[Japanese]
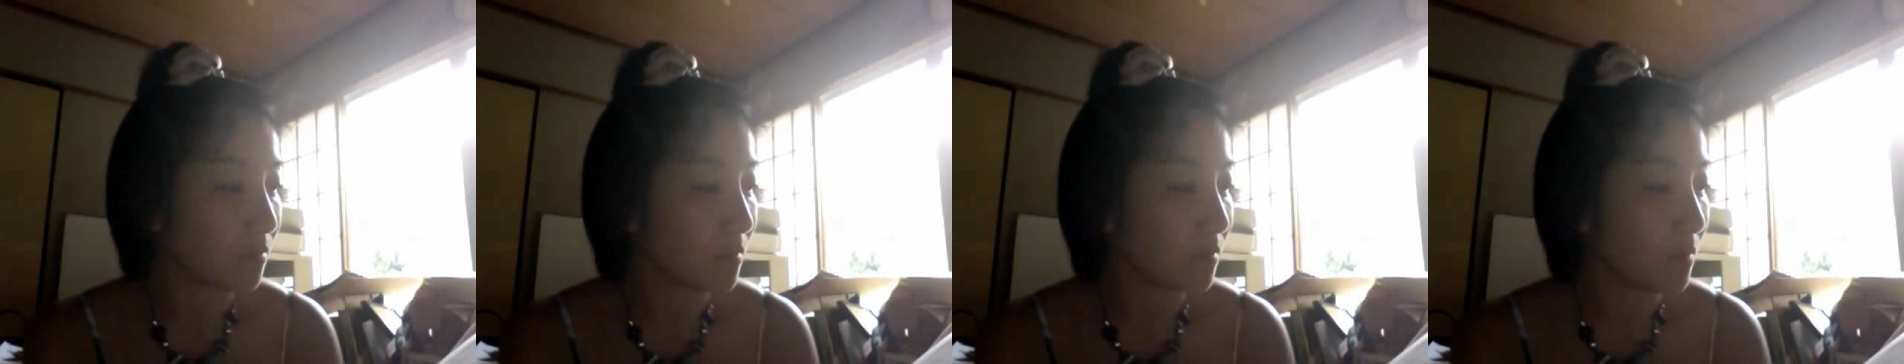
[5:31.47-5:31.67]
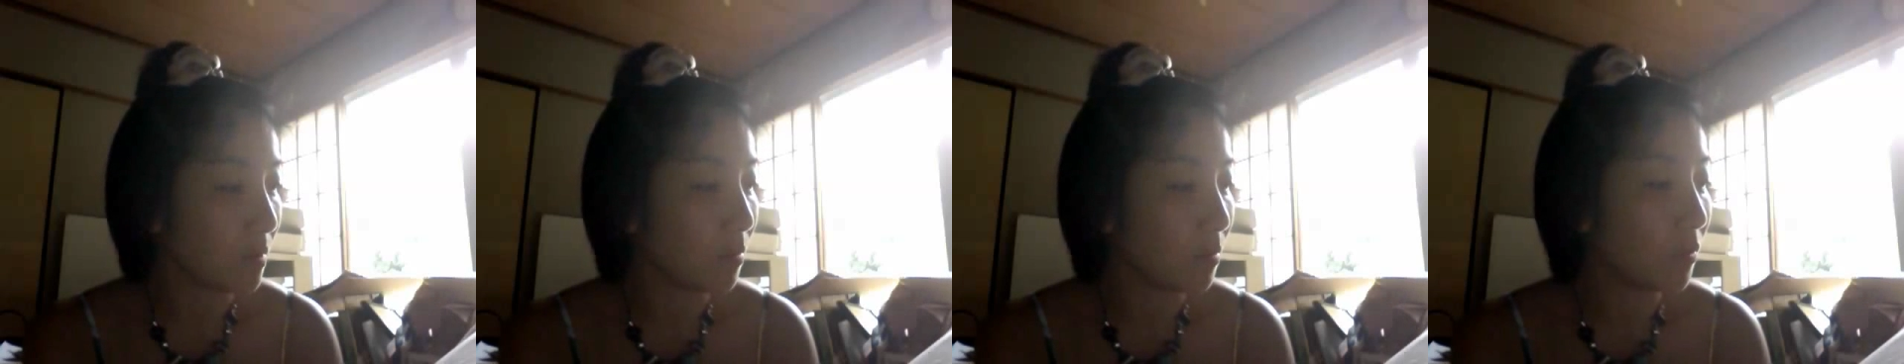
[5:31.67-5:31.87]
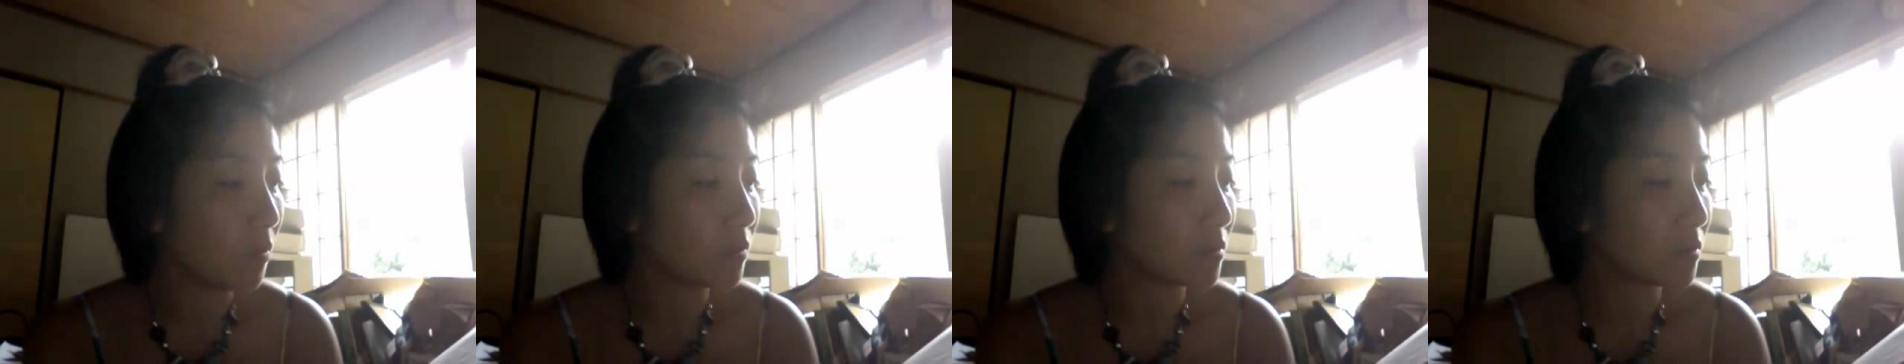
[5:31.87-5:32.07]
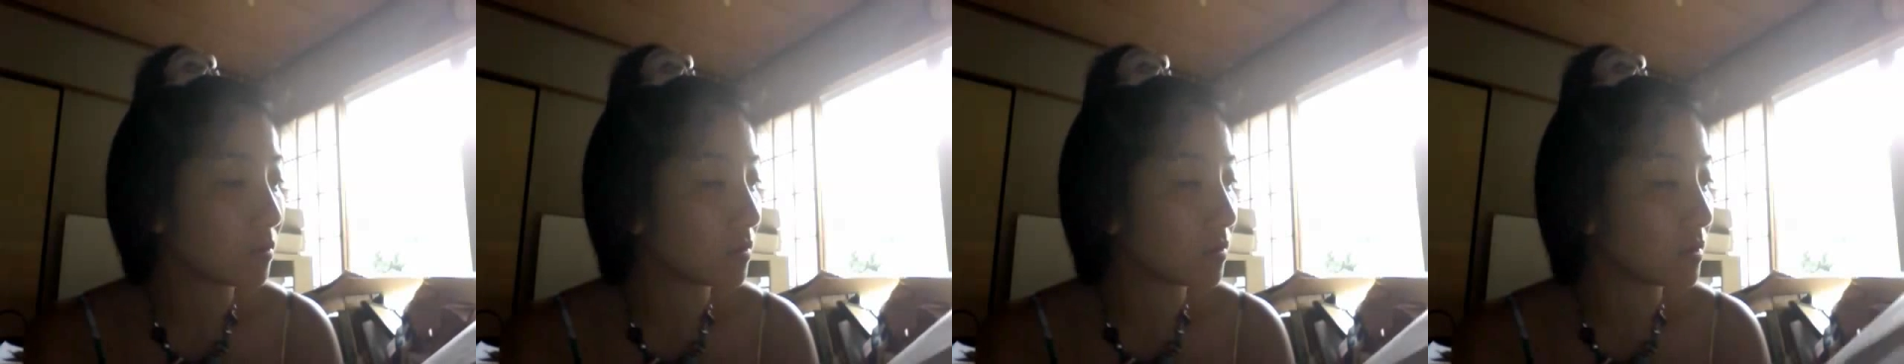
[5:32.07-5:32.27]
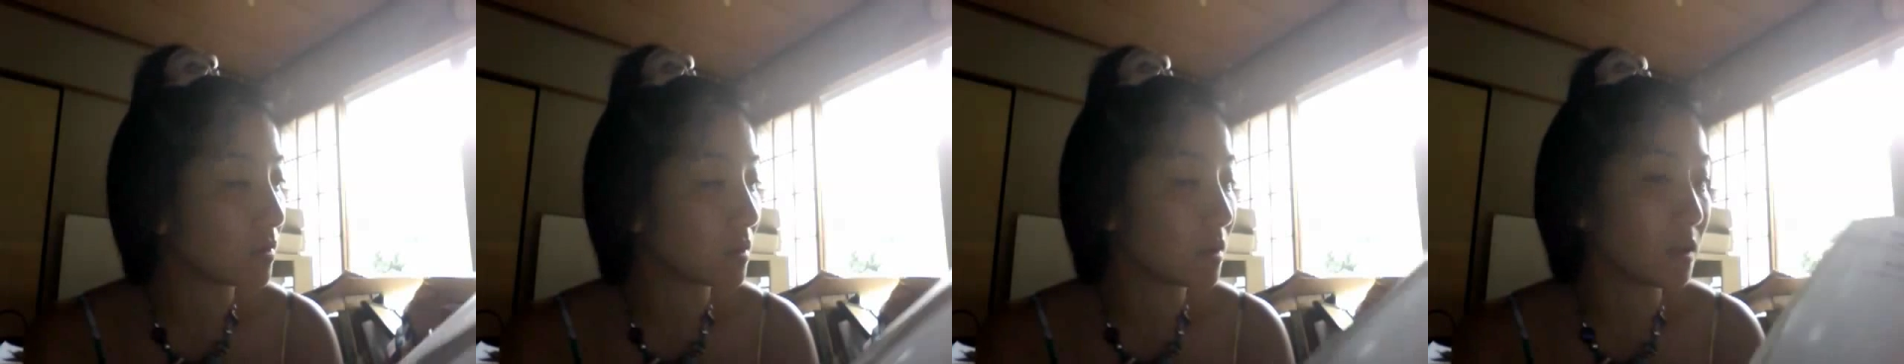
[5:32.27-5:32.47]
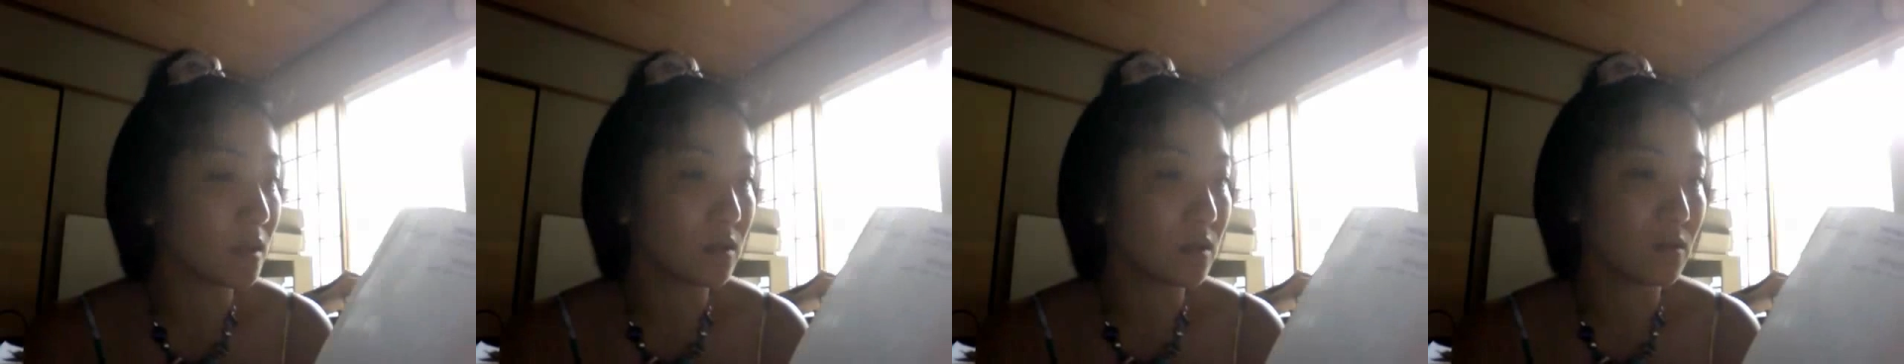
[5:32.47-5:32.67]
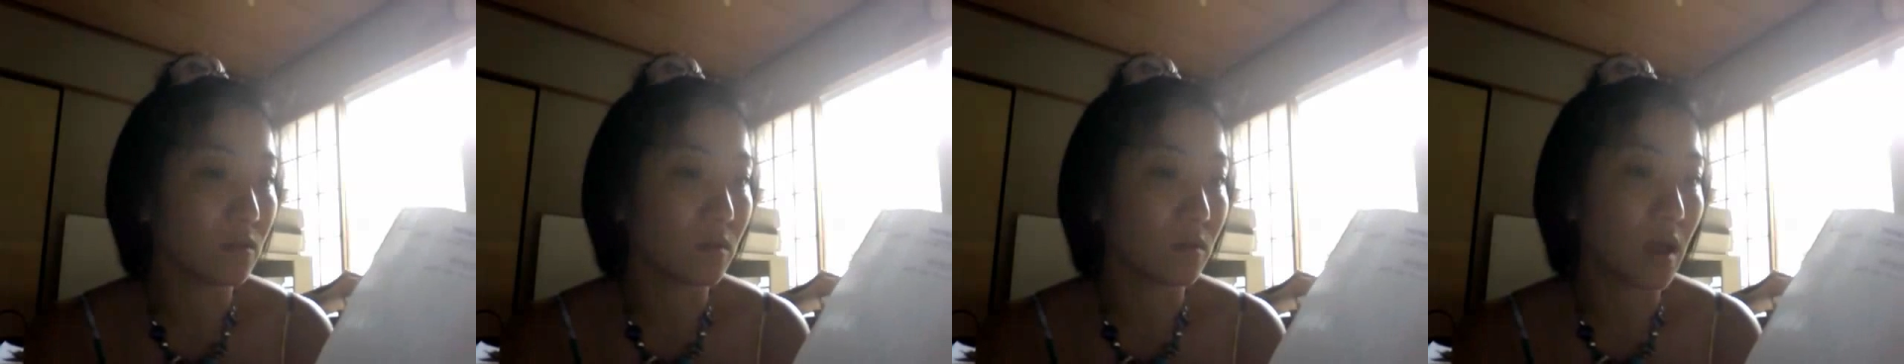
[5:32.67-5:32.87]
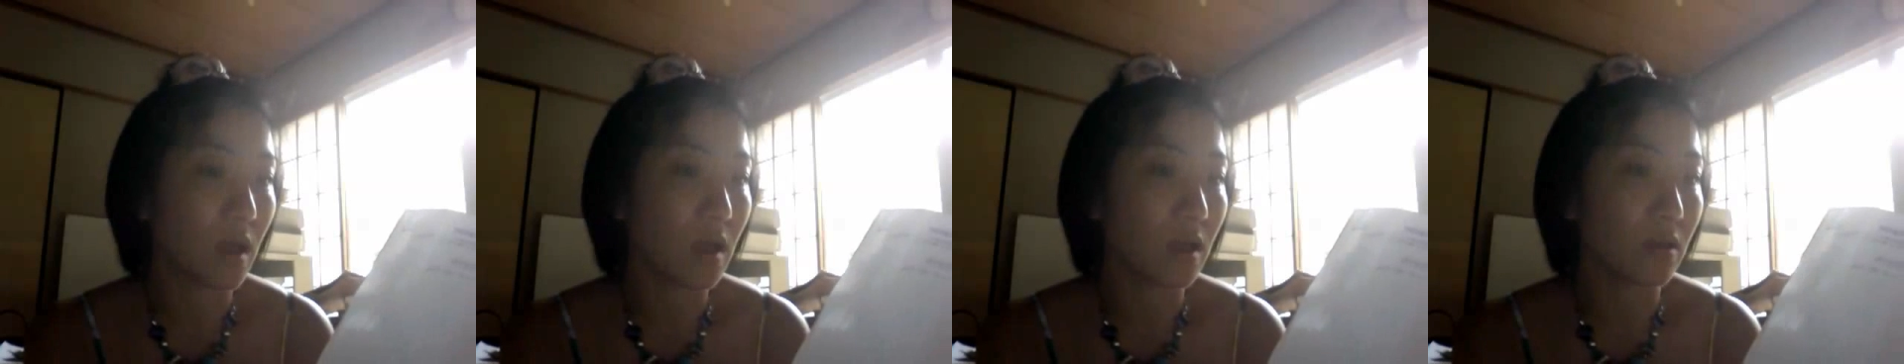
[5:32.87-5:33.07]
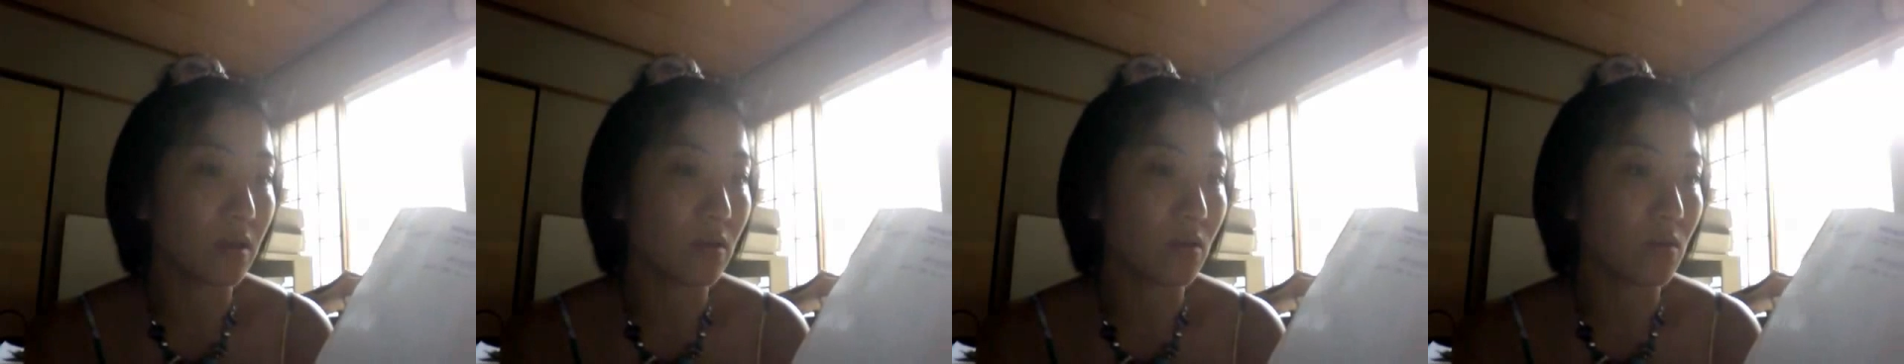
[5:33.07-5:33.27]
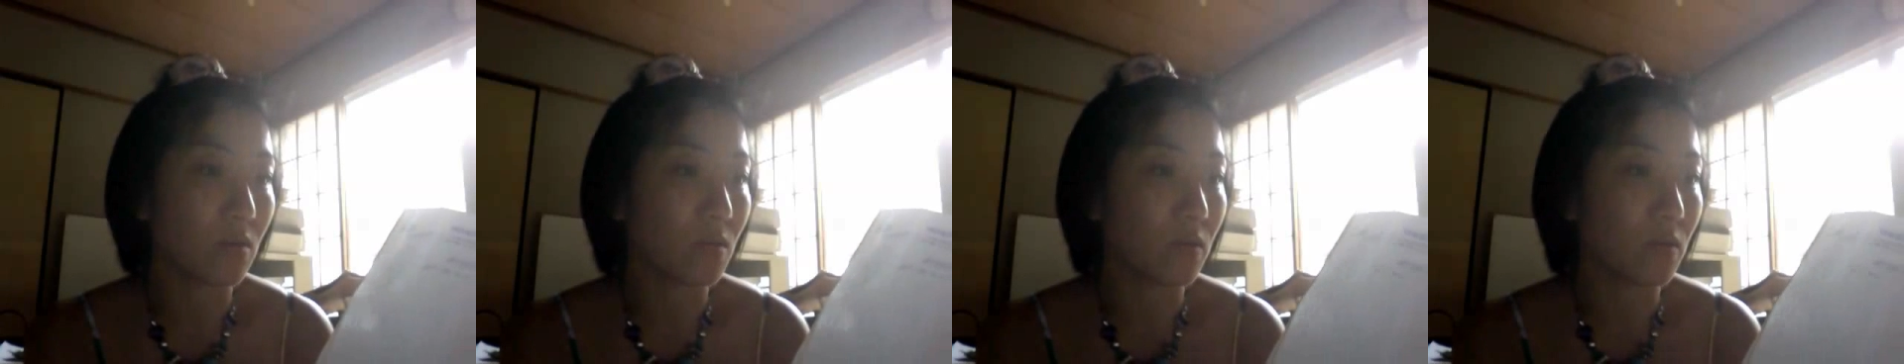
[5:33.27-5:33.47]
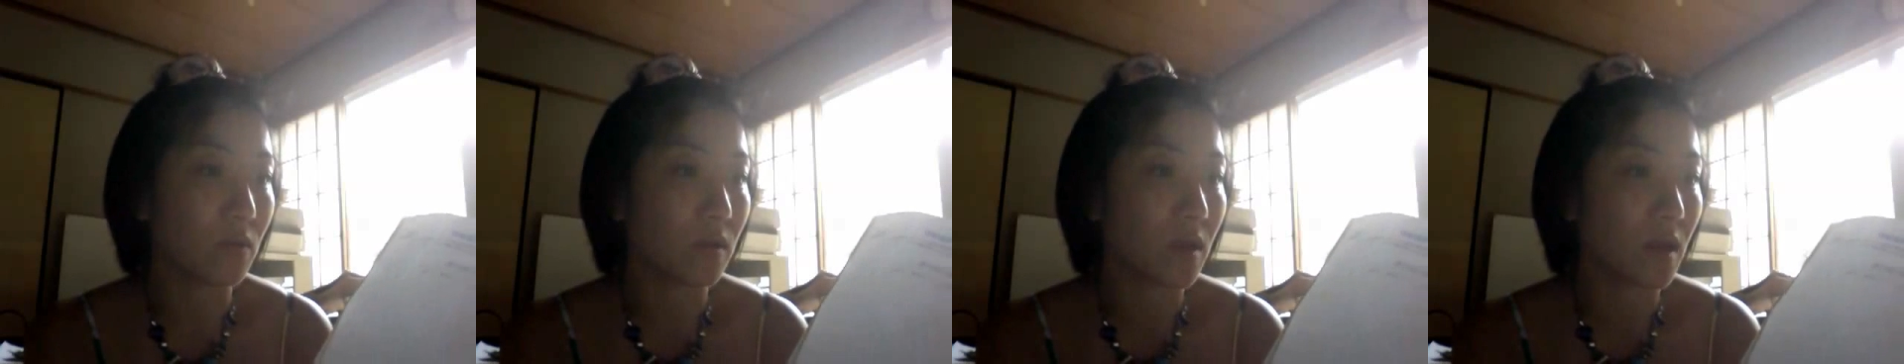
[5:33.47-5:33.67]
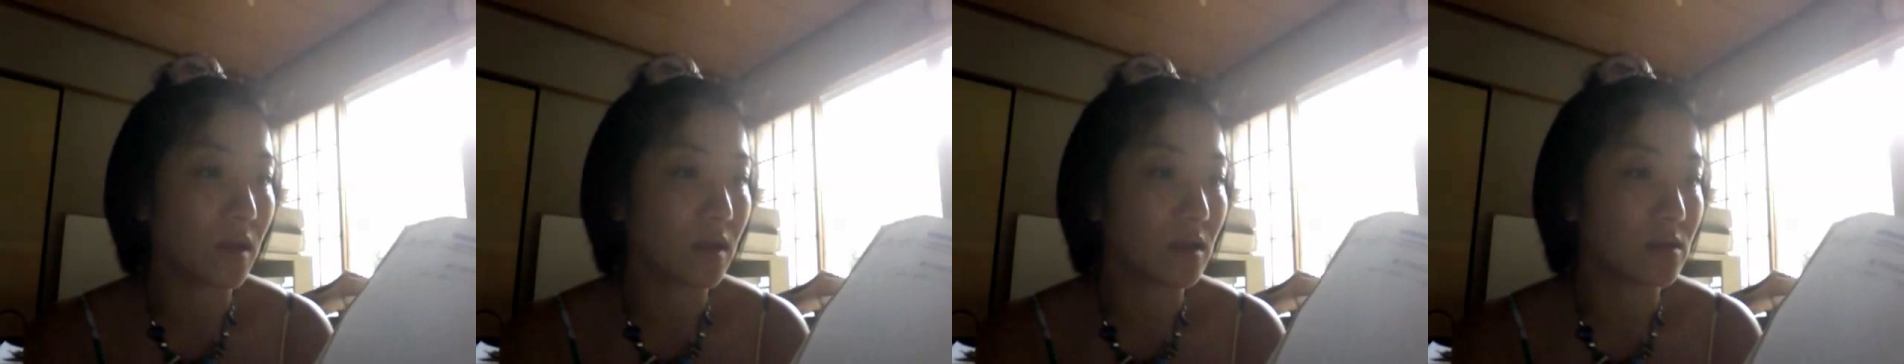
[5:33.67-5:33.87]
もう少しの環境問題に